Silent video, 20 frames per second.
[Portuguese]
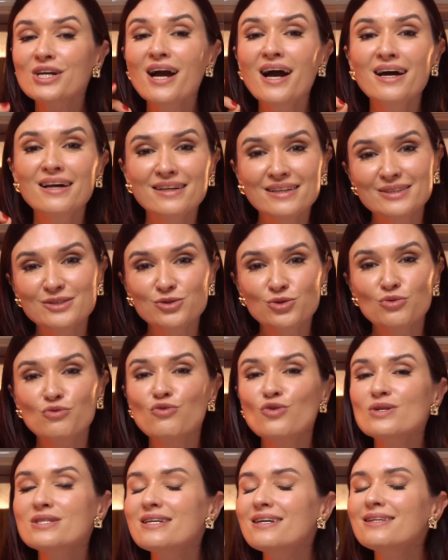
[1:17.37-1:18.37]
garanto,
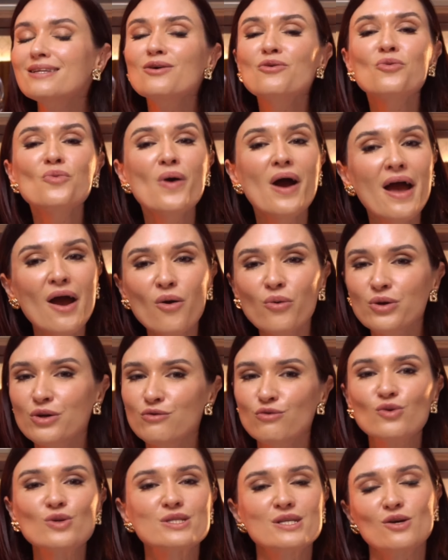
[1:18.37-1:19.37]
você não é o que
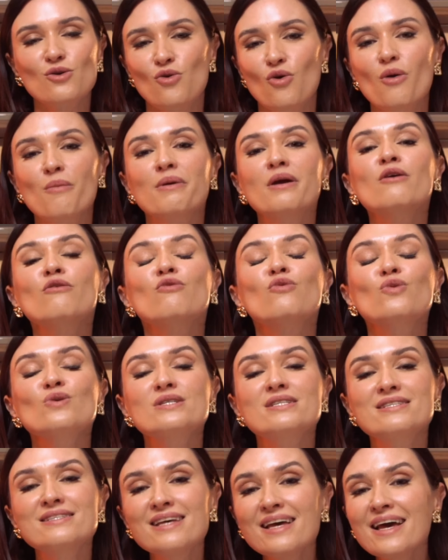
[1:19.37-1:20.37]
você come,
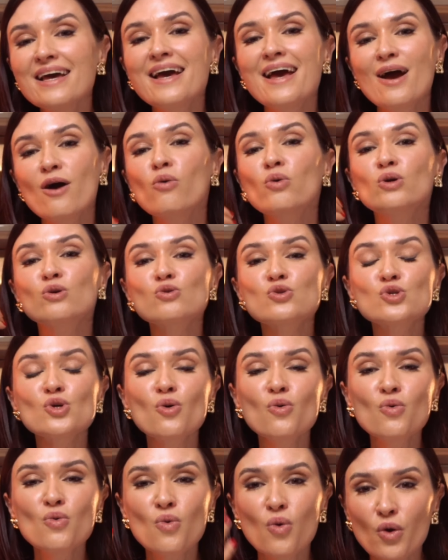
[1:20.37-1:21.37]
você é o que o
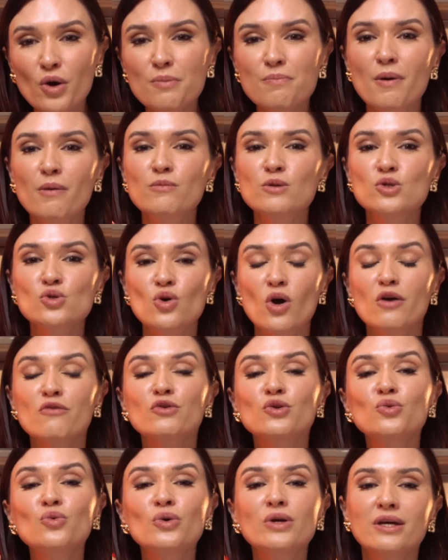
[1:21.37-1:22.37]
seu corpo
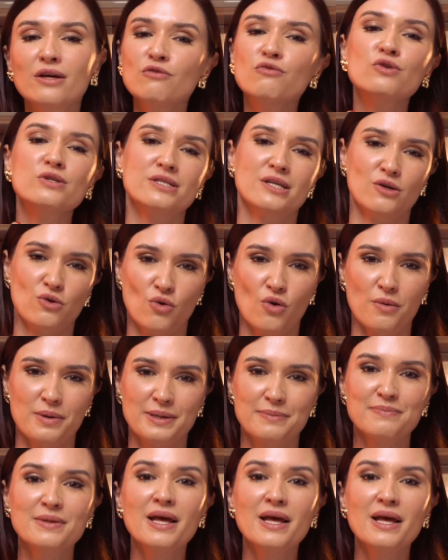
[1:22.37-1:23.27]
absorve do que você come.